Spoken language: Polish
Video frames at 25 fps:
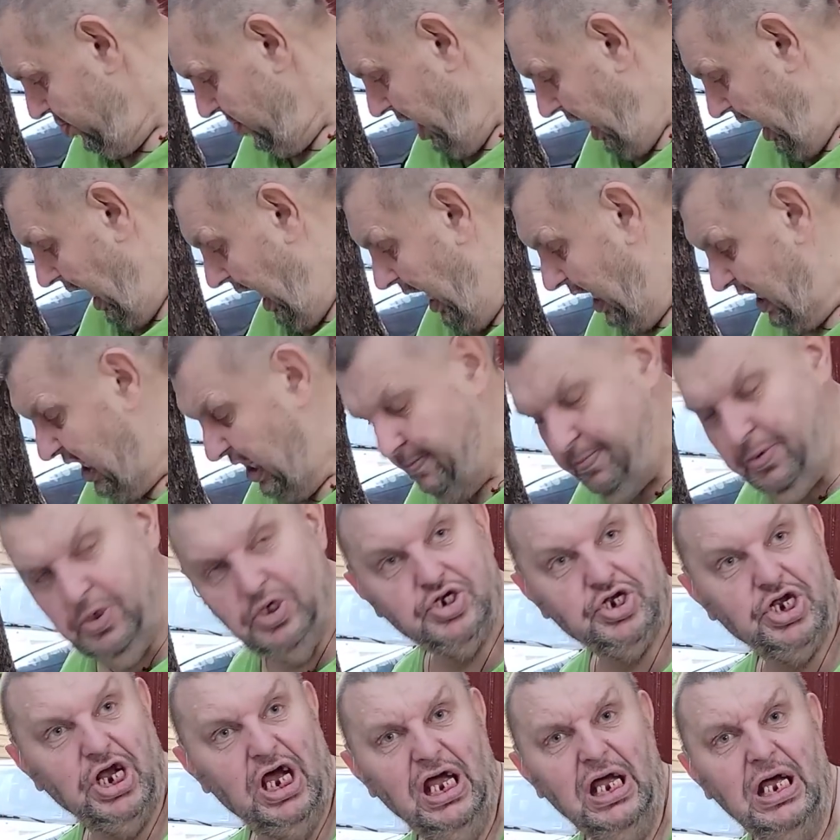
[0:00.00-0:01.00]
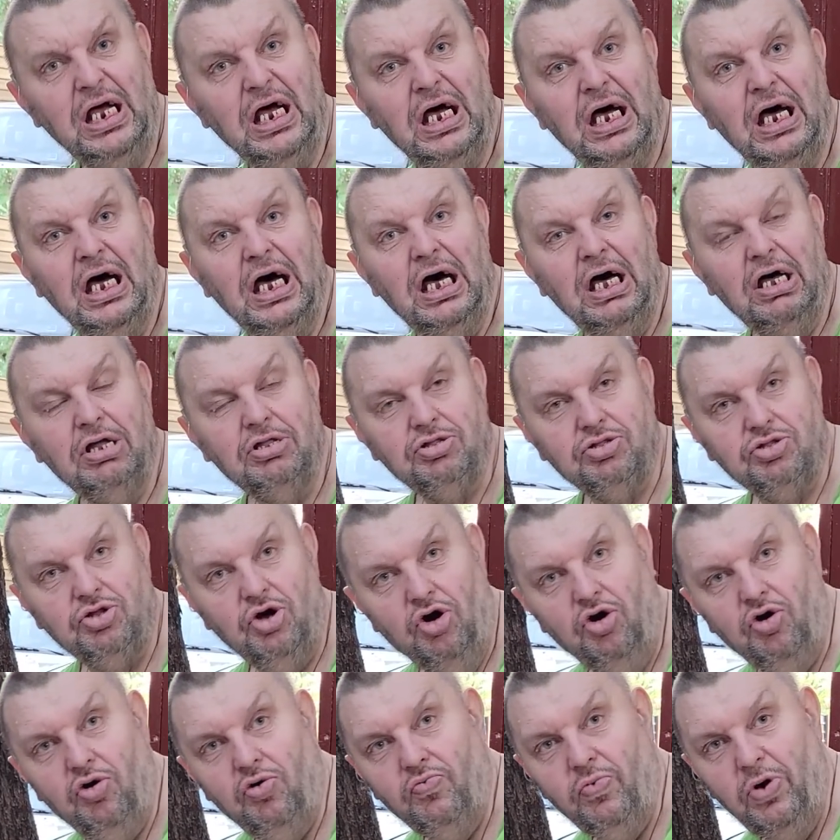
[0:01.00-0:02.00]
A napiszę,
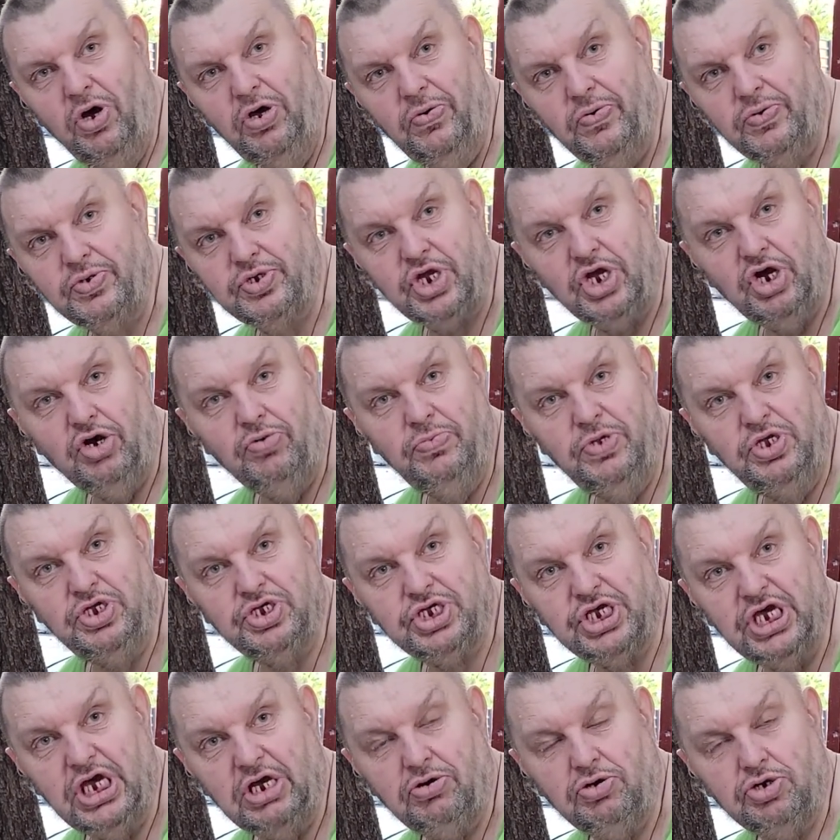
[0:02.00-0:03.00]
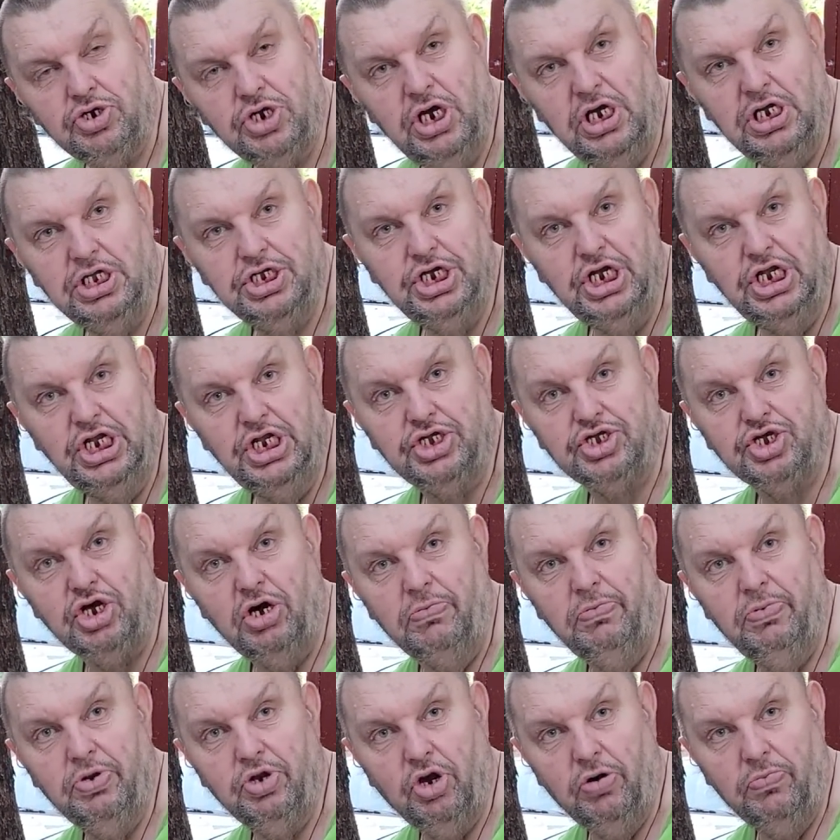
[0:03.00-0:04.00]
do wojewódzkiego miejskiego, że
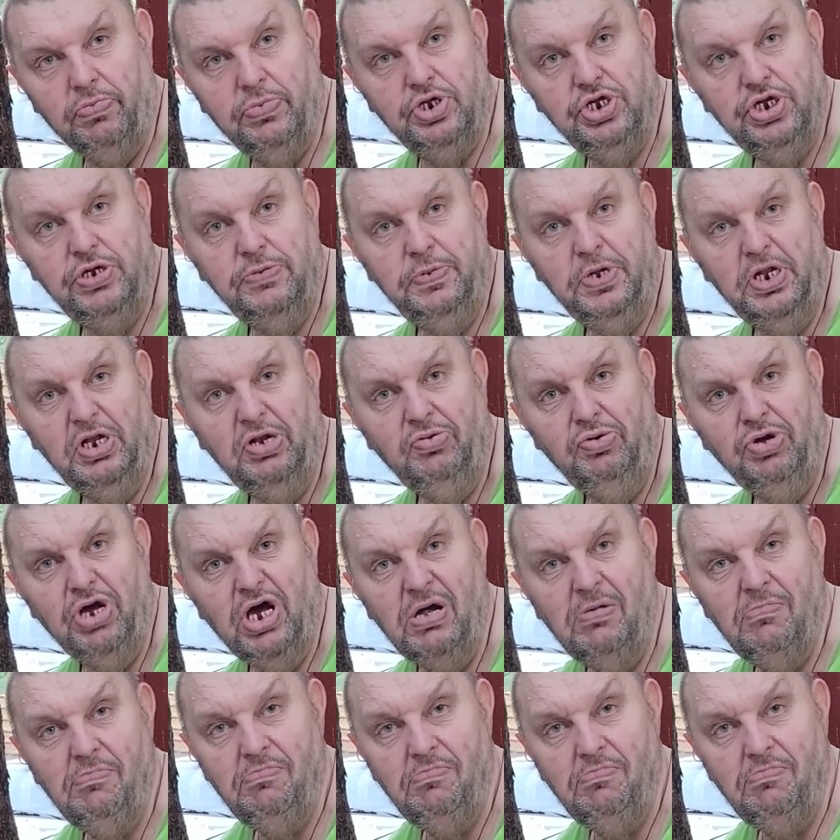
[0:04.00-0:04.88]
dzielnicowy nowy nie winuje.